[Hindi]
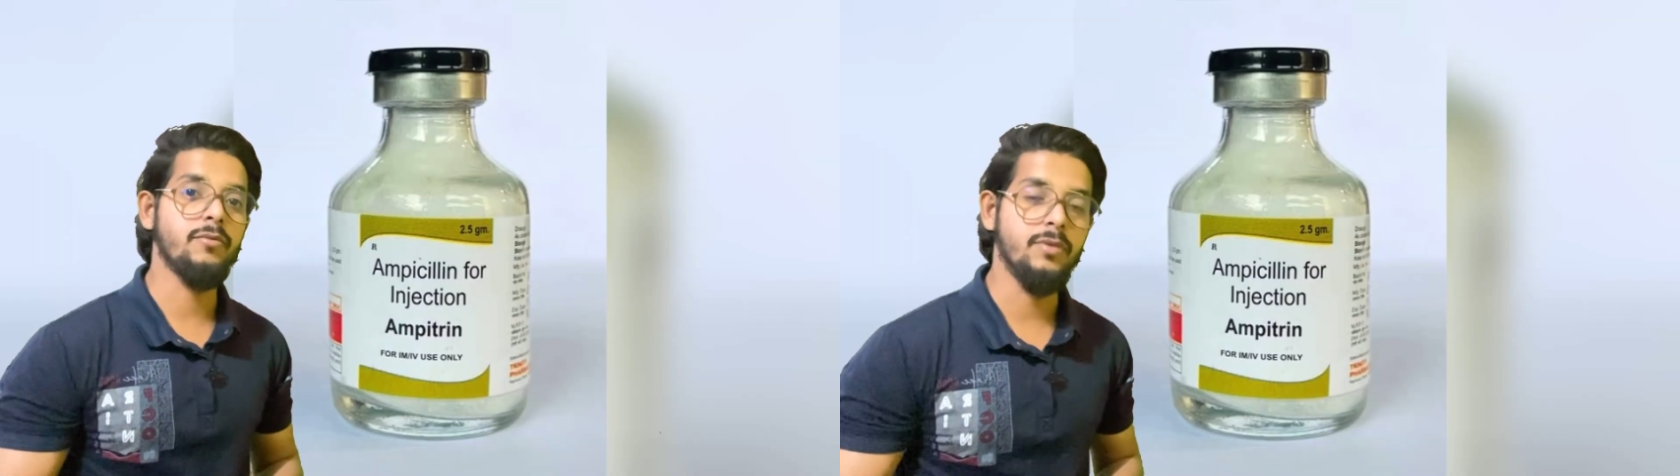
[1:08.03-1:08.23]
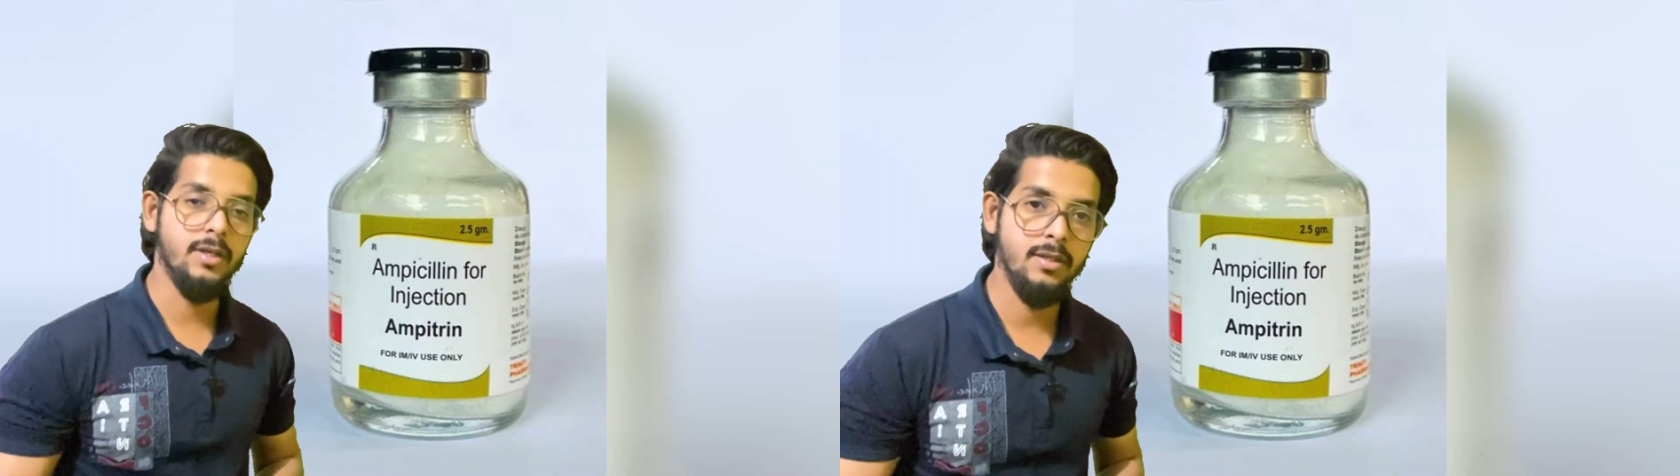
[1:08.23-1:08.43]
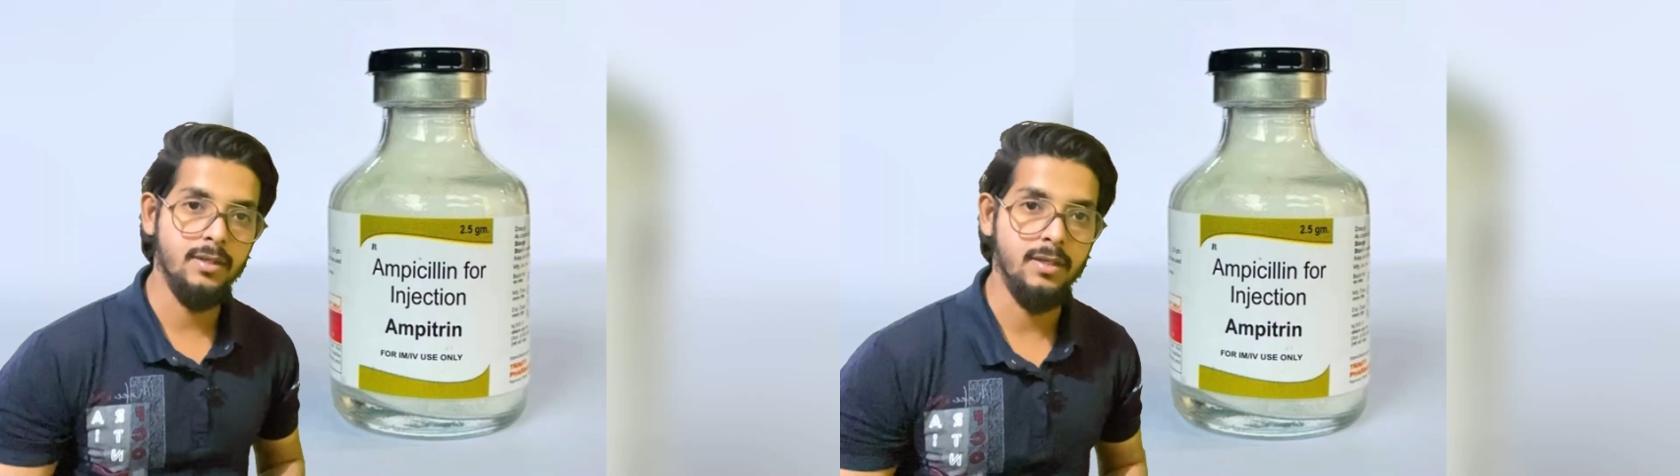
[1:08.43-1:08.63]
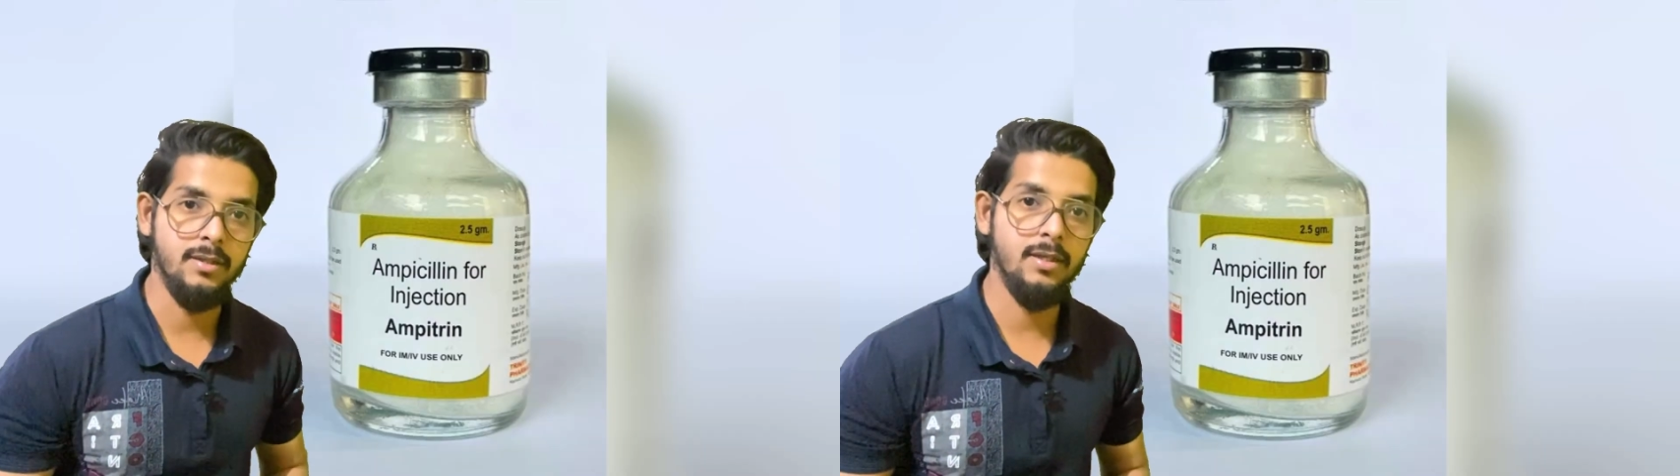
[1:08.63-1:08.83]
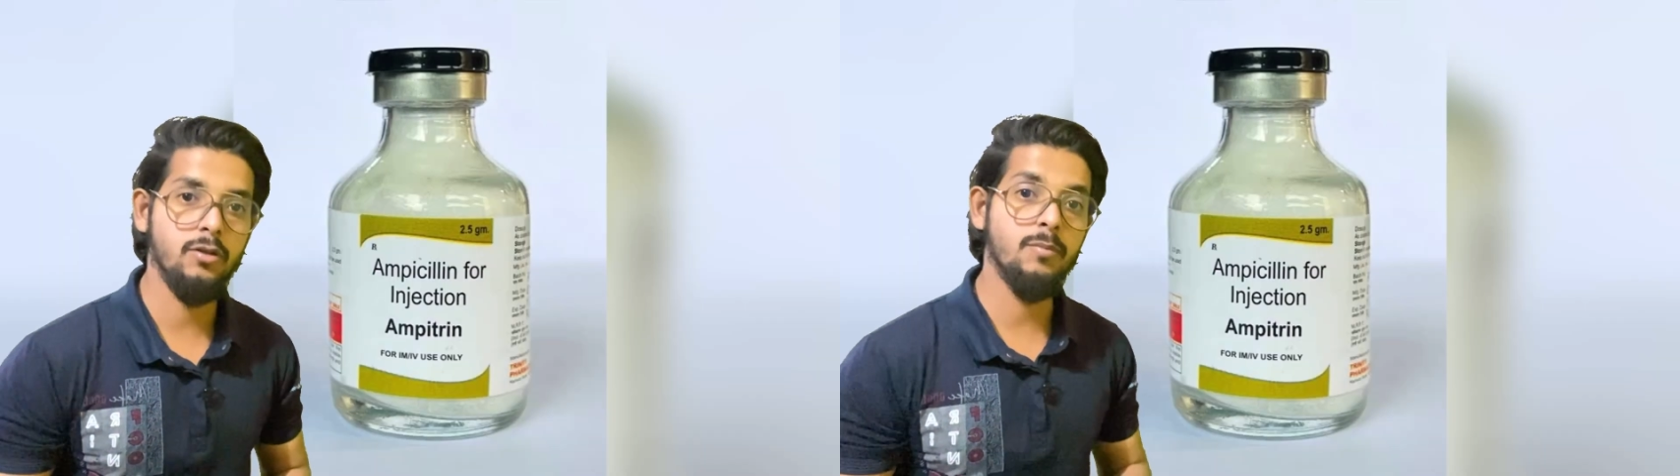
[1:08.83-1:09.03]
वर्क
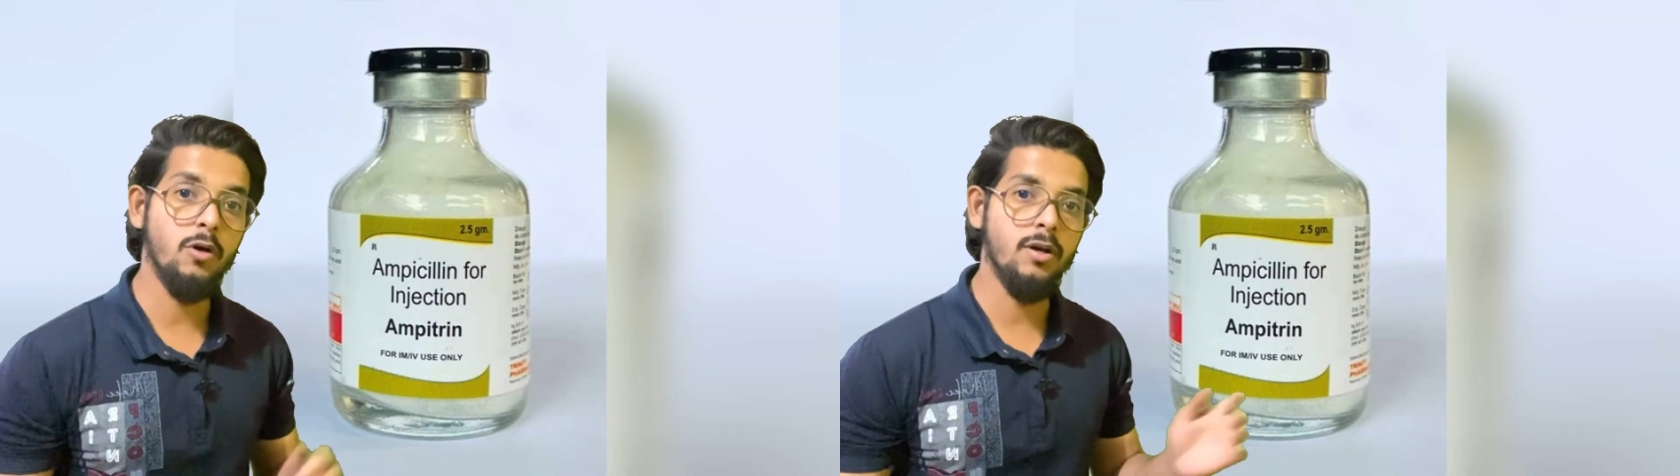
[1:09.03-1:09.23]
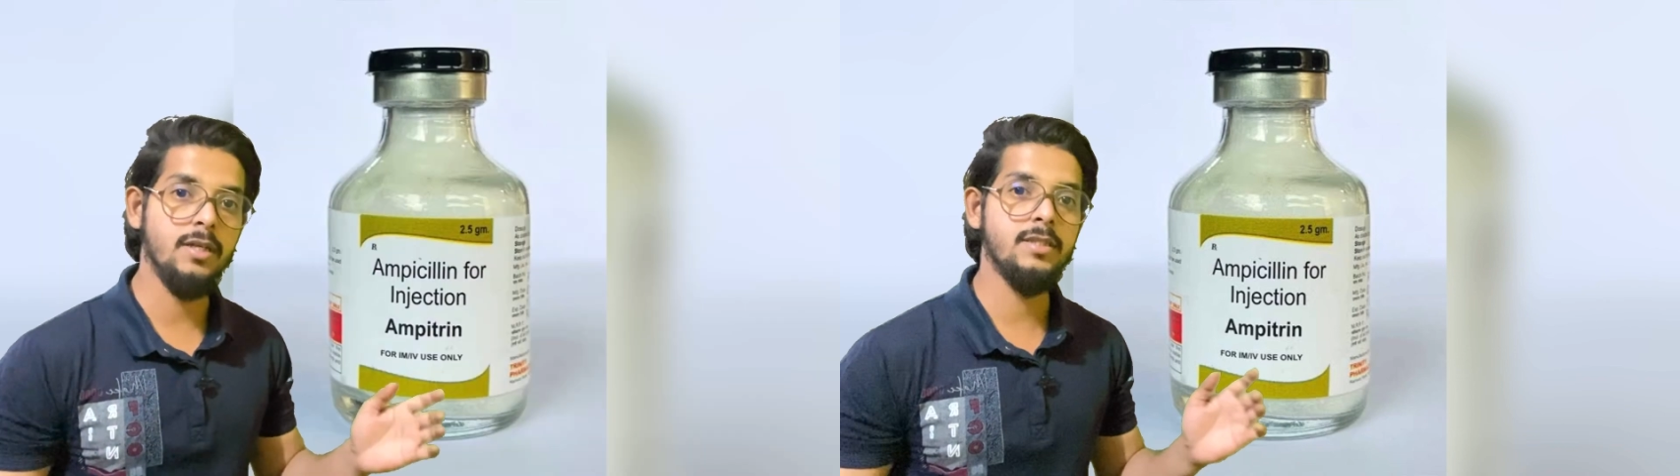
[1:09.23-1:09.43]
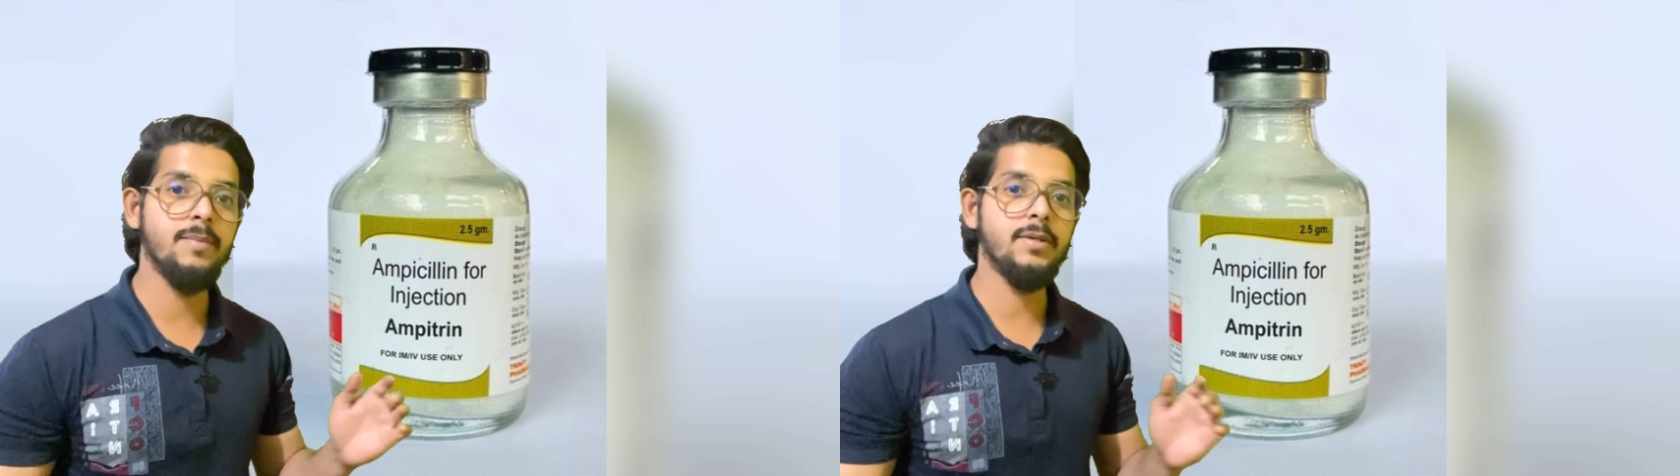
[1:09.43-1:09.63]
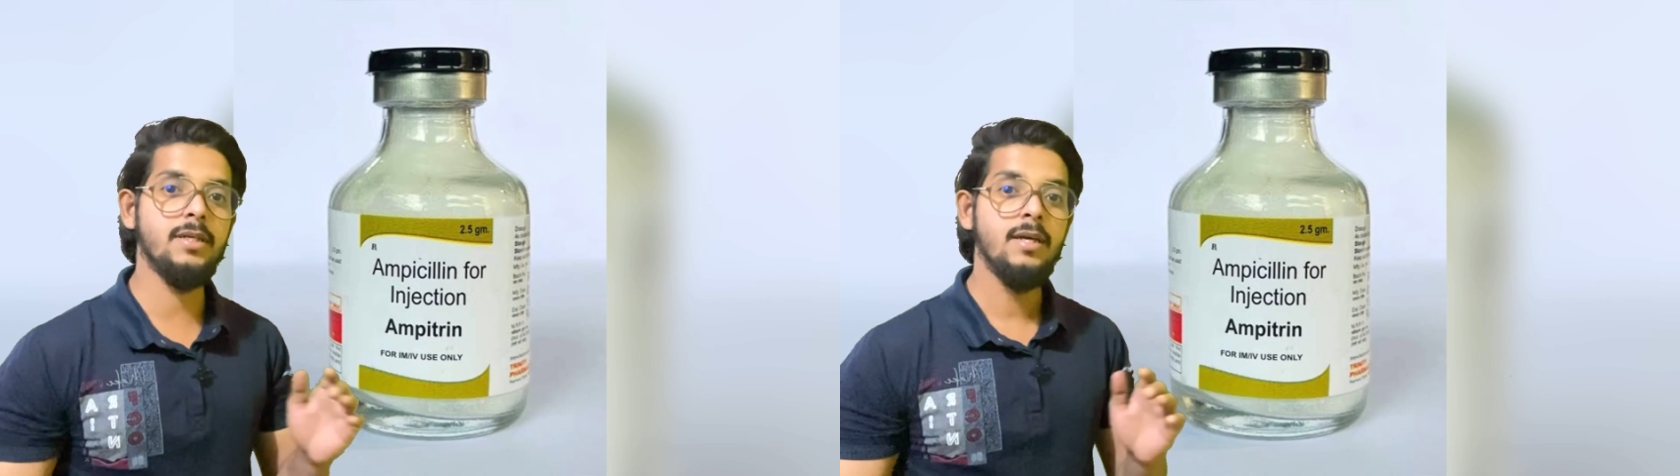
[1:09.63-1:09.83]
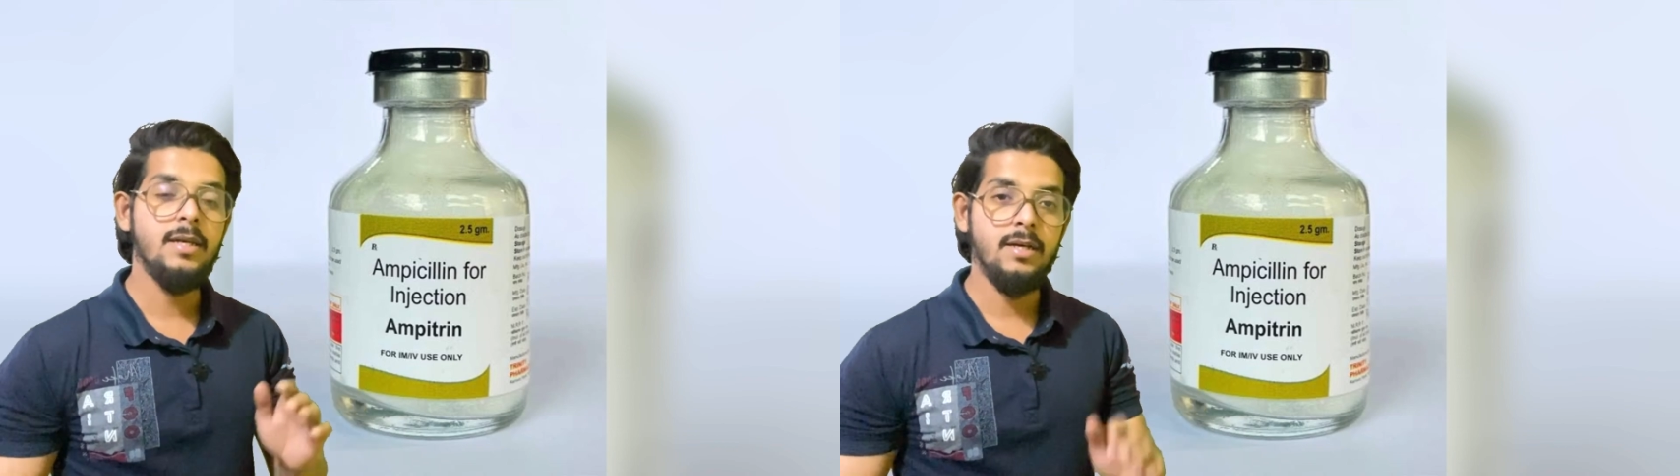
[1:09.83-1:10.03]
करती है तो हम ऑर्गेनिज्म
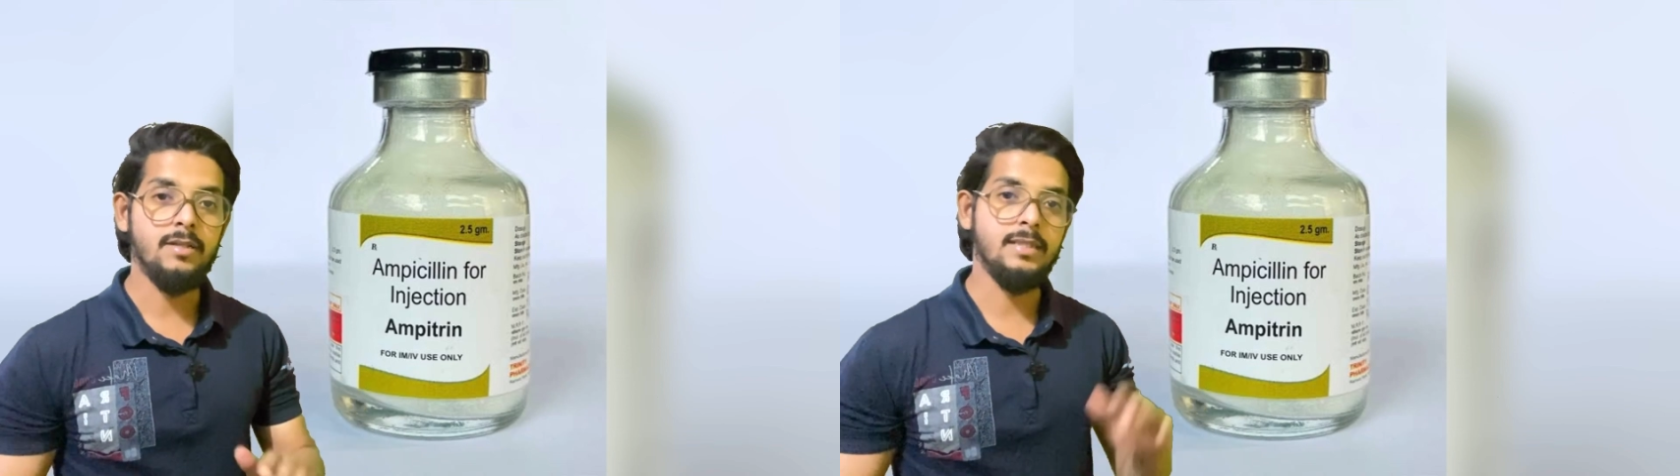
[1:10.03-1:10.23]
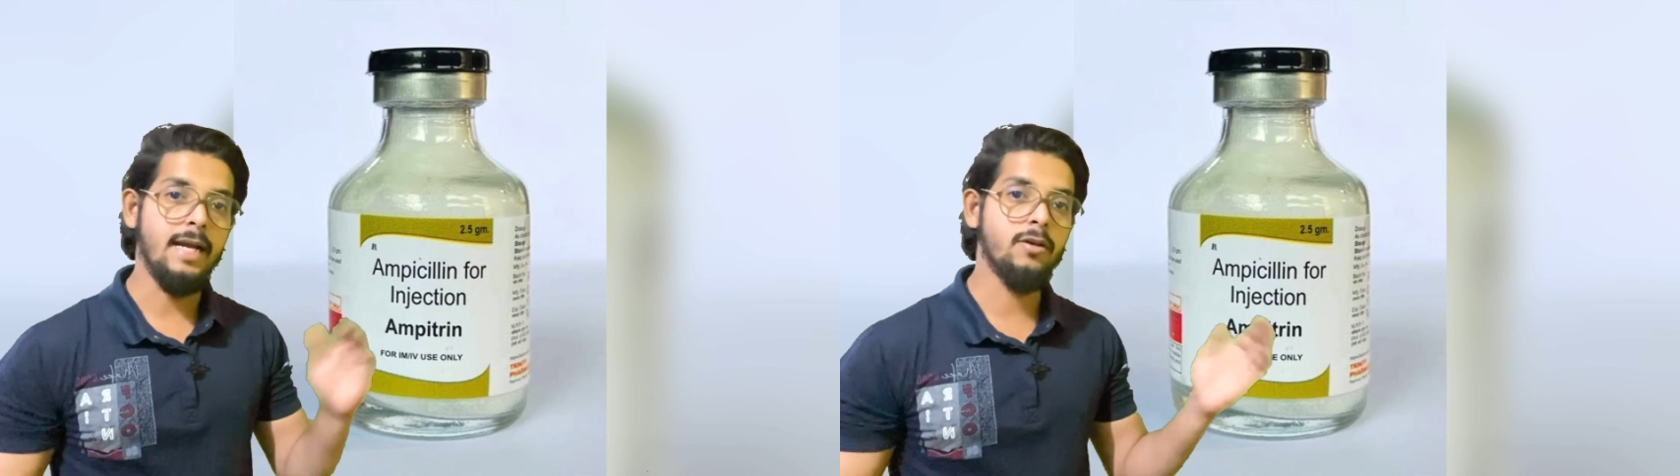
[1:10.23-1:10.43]
के साइट